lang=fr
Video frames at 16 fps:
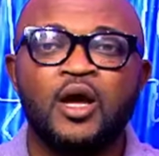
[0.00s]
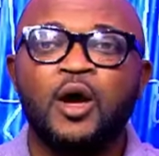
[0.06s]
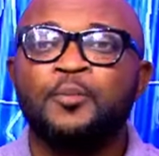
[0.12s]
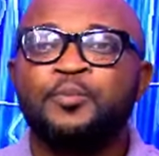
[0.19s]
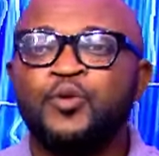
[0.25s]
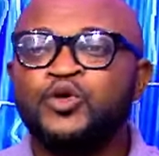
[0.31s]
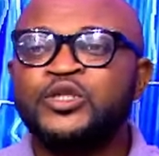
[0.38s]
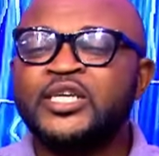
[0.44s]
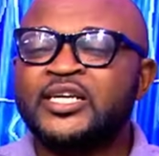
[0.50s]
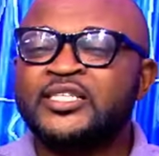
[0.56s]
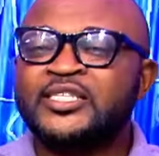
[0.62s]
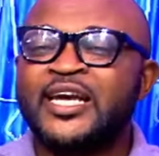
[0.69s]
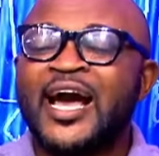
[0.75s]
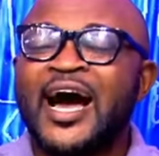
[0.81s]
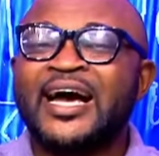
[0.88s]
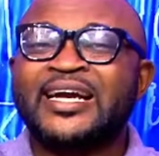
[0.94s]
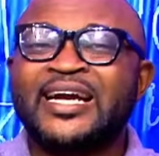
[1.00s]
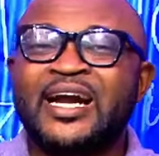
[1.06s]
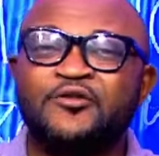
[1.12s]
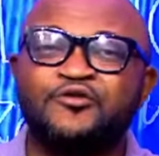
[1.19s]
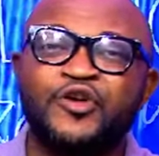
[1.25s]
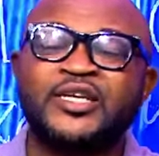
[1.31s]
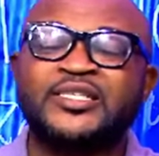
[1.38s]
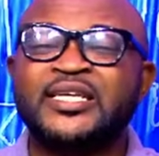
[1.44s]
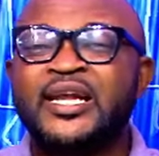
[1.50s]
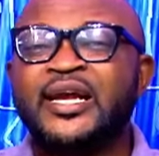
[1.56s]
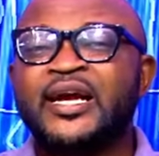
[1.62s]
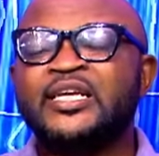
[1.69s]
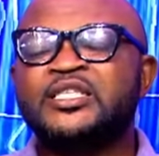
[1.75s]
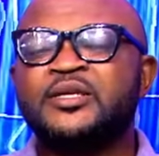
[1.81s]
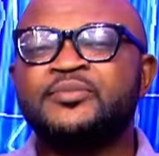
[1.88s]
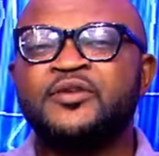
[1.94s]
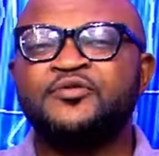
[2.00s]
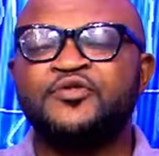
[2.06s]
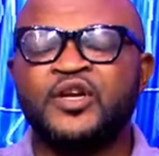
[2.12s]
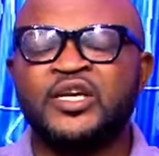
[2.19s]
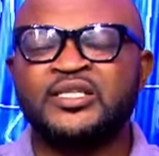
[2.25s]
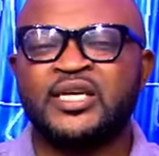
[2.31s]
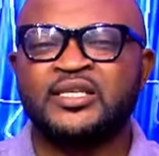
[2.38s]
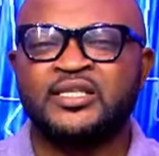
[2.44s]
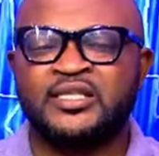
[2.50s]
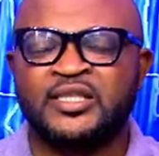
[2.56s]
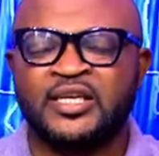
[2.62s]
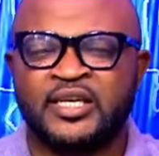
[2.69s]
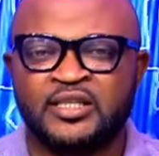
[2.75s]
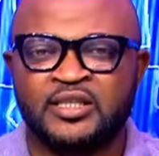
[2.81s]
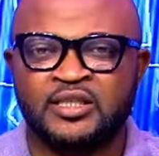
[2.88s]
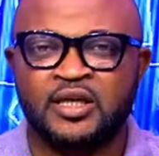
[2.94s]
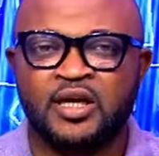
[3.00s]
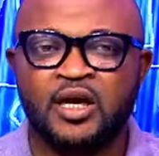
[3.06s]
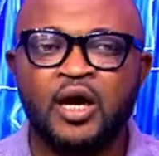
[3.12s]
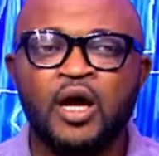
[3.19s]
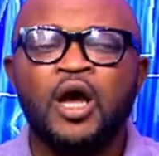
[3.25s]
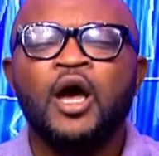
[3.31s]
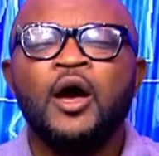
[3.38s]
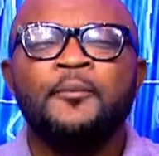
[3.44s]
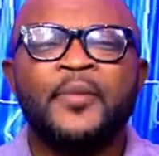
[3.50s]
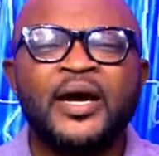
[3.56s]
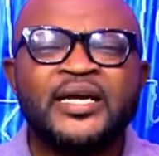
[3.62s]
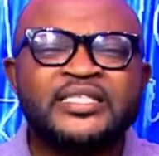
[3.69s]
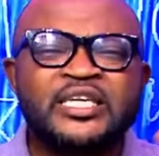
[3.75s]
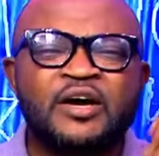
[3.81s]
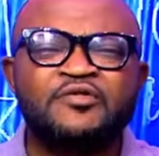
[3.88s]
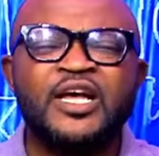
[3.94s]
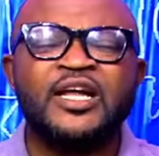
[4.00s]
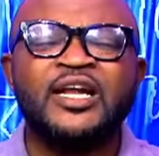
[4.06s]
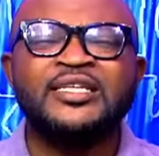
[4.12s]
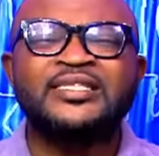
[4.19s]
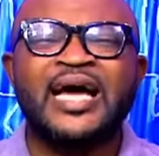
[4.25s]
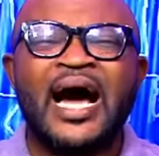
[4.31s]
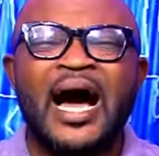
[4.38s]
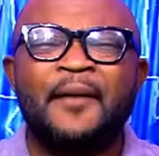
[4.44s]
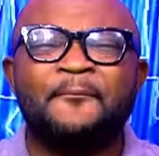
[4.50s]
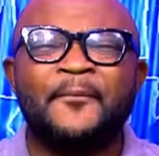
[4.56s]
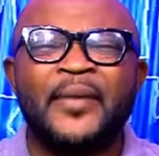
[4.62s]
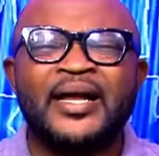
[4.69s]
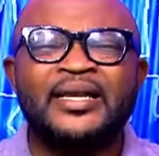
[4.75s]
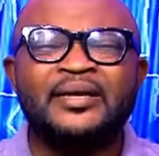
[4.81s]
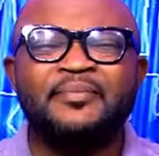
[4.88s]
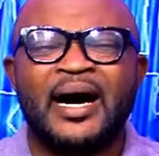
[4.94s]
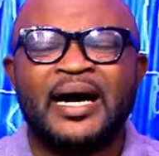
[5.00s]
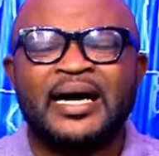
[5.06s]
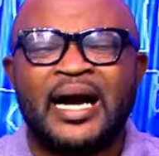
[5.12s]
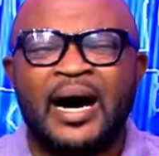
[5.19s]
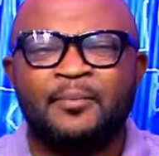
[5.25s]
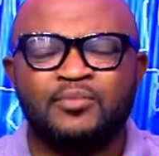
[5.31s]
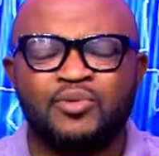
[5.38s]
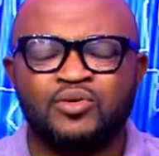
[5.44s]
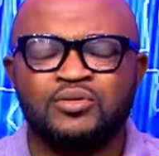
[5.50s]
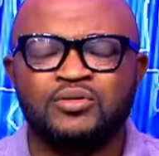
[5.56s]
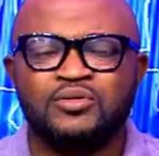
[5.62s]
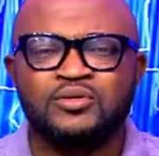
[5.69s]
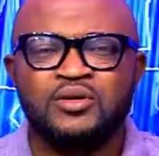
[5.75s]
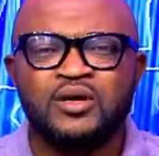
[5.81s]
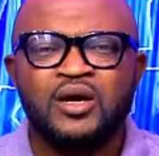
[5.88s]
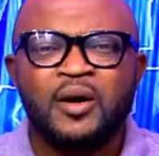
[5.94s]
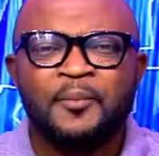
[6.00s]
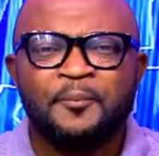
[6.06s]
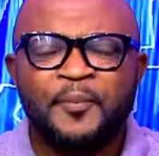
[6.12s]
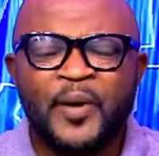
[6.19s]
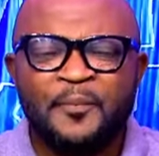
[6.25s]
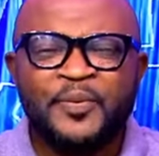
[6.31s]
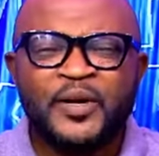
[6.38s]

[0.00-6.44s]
pour chercher à renverser le régime de Félix Tshisekedi. Mais chef de l'État Amélie Makambo, peuple